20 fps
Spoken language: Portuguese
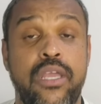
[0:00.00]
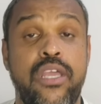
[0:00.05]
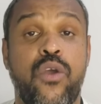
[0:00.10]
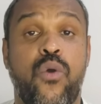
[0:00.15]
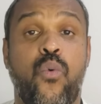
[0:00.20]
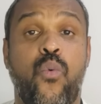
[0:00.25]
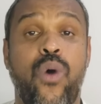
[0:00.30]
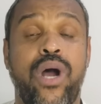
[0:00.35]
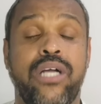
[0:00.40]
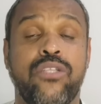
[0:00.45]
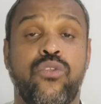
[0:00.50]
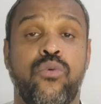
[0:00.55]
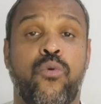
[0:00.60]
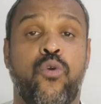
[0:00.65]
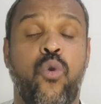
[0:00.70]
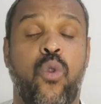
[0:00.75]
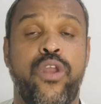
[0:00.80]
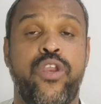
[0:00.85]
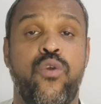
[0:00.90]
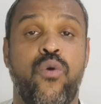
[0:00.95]
E quando o
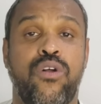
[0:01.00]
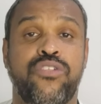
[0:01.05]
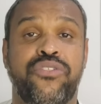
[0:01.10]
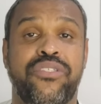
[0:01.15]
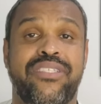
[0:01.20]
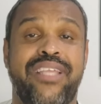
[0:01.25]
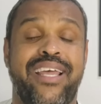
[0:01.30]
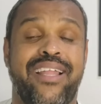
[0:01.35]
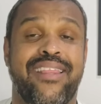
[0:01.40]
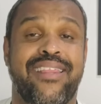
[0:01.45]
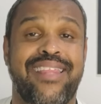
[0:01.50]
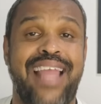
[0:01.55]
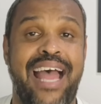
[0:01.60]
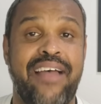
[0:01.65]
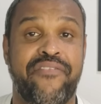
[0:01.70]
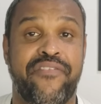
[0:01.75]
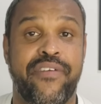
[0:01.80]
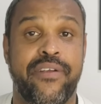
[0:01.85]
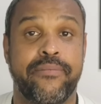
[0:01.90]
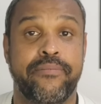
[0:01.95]
Glorioso
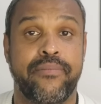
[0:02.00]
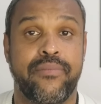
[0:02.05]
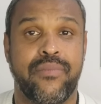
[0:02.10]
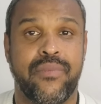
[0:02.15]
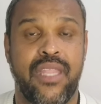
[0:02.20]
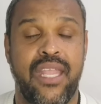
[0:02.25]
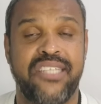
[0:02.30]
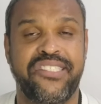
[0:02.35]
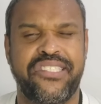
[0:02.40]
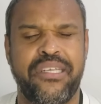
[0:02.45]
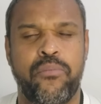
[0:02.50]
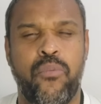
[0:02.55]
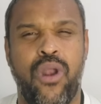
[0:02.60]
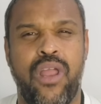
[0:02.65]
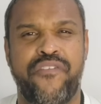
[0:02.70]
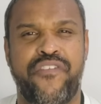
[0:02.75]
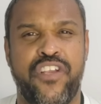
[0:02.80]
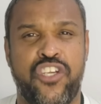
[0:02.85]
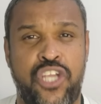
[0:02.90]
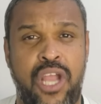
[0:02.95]
tentava, essa
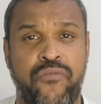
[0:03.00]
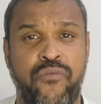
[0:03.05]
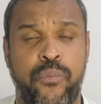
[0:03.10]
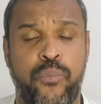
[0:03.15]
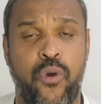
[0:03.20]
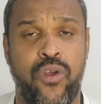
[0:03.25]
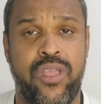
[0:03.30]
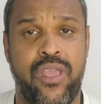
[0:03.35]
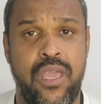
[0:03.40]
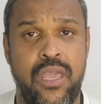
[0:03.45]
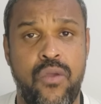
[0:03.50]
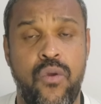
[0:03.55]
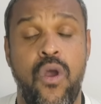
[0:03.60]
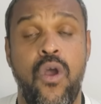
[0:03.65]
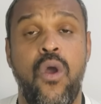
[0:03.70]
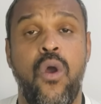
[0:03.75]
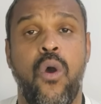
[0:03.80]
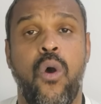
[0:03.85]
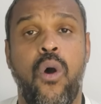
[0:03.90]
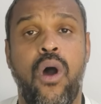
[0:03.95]
bola fechava um pouquinho,
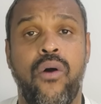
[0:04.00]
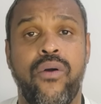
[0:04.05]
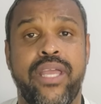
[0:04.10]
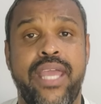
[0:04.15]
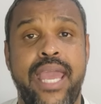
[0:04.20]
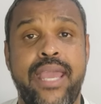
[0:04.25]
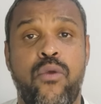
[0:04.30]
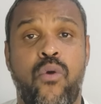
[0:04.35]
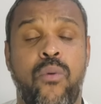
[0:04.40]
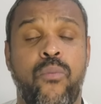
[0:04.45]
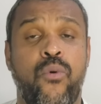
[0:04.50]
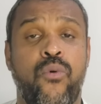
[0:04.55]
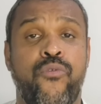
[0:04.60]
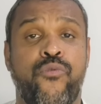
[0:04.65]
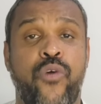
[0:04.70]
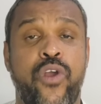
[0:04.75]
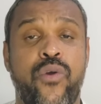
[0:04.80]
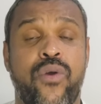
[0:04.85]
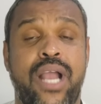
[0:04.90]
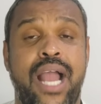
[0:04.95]
ou alguém, como
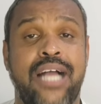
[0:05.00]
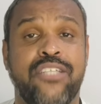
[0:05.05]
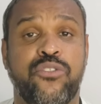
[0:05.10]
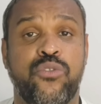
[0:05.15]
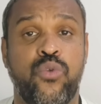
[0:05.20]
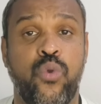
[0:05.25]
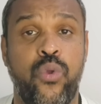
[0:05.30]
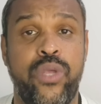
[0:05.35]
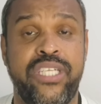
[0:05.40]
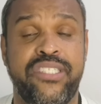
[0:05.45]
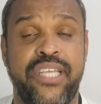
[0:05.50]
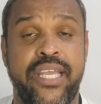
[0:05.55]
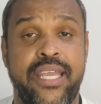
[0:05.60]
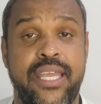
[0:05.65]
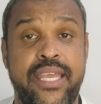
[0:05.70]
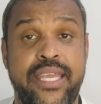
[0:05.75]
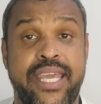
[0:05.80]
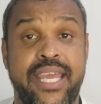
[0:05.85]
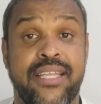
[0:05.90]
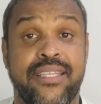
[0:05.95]
foi o caso do Luiz
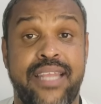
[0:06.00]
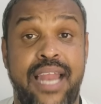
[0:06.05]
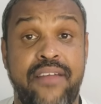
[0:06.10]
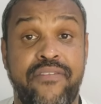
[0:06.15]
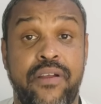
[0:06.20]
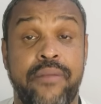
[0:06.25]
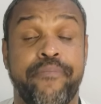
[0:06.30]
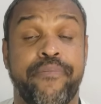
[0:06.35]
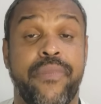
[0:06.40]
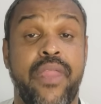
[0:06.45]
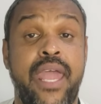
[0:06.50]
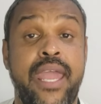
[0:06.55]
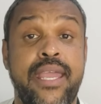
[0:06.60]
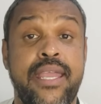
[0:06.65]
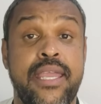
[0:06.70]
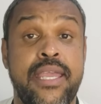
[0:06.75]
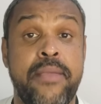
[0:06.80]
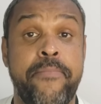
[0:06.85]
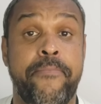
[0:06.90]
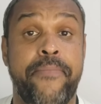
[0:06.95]
Henrique, entrava
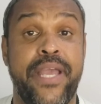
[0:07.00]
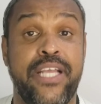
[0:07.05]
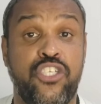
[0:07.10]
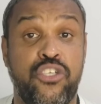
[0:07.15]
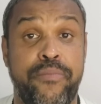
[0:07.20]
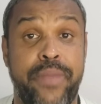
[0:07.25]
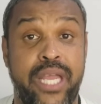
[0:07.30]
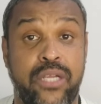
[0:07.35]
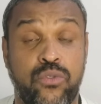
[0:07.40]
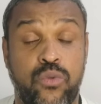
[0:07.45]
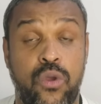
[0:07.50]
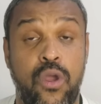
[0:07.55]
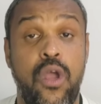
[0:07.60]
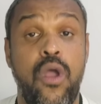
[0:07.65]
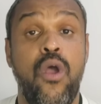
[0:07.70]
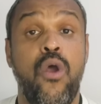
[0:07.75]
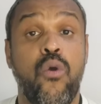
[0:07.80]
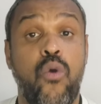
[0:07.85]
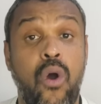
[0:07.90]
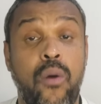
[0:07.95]
em impedimento.
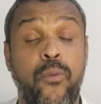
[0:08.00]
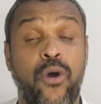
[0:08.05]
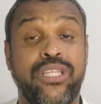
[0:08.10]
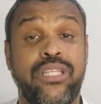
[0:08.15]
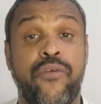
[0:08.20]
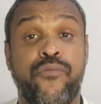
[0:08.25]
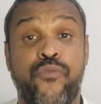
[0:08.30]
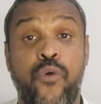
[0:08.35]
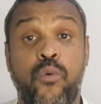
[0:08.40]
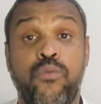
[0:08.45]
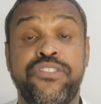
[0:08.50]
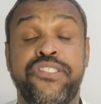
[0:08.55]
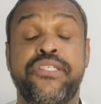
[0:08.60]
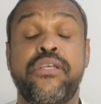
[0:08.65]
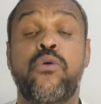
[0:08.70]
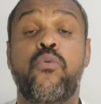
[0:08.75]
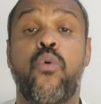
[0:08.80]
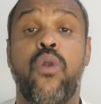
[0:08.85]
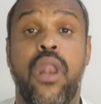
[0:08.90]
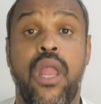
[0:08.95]
Com o Botafogo
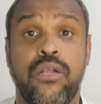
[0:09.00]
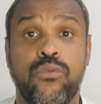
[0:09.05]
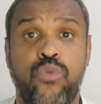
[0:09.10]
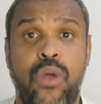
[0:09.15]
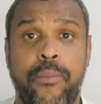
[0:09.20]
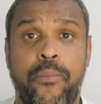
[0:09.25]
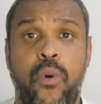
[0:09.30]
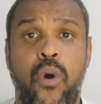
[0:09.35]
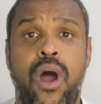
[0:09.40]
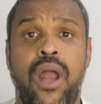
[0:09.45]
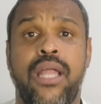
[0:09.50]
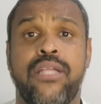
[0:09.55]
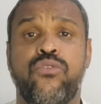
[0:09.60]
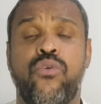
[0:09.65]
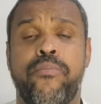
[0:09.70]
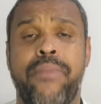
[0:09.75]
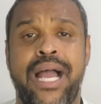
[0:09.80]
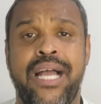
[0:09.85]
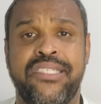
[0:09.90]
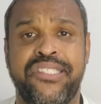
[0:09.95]
circulando a bola
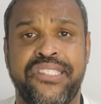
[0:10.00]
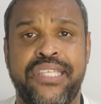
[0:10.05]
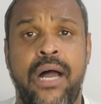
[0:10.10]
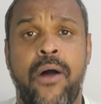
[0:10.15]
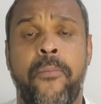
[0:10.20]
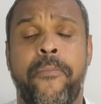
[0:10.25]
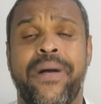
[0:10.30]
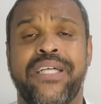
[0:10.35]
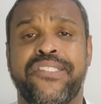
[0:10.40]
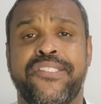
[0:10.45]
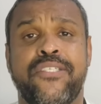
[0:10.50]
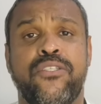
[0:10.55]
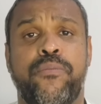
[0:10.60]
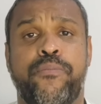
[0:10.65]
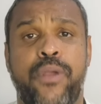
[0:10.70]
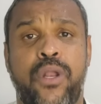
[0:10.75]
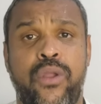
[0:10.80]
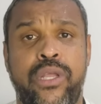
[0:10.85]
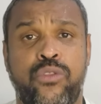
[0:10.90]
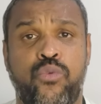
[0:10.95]
do Marçal, passando
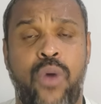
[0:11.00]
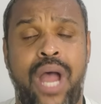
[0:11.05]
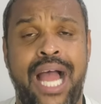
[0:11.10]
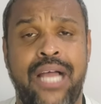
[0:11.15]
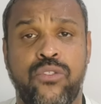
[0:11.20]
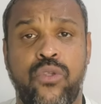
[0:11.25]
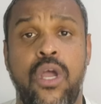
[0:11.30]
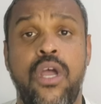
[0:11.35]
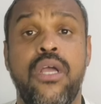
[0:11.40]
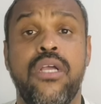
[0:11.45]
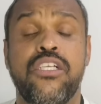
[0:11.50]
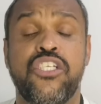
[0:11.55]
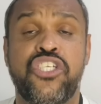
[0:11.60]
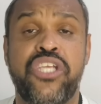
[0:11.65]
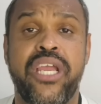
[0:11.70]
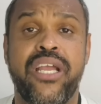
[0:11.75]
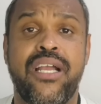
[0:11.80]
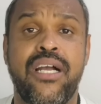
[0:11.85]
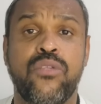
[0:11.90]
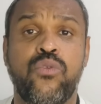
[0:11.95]
pelo Eduardo,
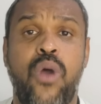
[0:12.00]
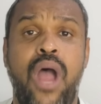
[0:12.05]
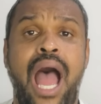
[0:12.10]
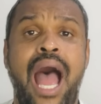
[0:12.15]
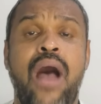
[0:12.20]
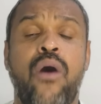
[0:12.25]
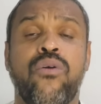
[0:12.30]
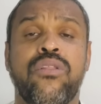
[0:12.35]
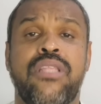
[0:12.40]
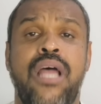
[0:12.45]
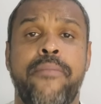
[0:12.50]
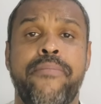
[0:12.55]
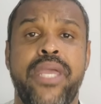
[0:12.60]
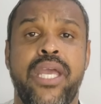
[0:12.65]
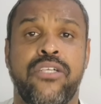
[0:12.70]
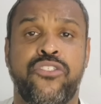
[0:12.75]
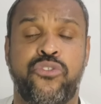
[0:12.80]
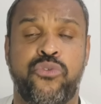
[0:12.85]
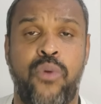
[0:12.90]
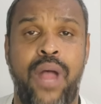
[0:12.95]
chegando ao
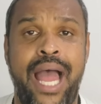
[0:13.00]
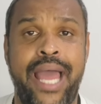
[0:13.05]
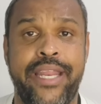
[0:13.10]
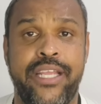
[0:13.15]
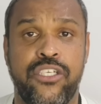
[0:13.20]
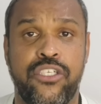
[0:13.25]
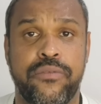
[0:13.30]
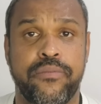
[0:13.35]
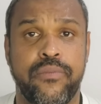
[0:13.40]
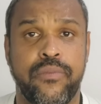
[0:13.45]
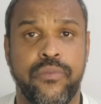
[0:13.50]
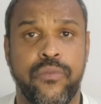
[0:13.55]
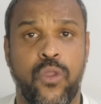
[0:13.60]
Damian Soares,